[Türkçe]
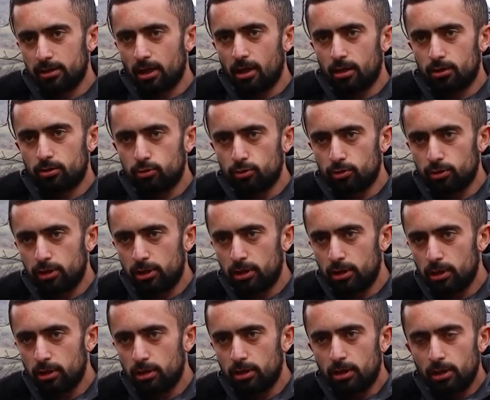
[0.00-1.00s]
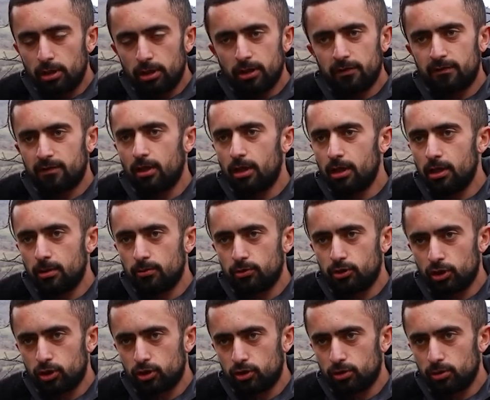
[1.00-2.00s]
acele edin verirse
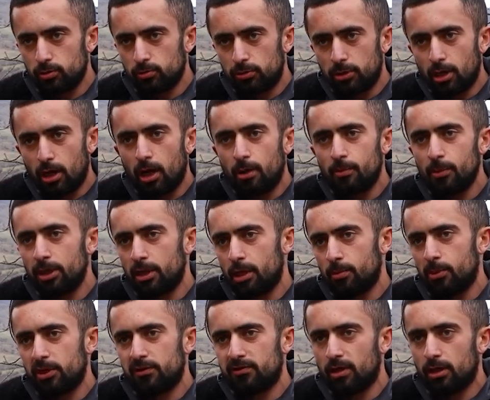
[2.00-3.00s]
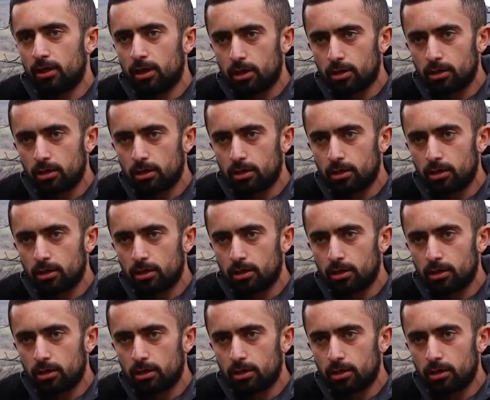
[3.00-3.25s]
Yerevan'a yol açmış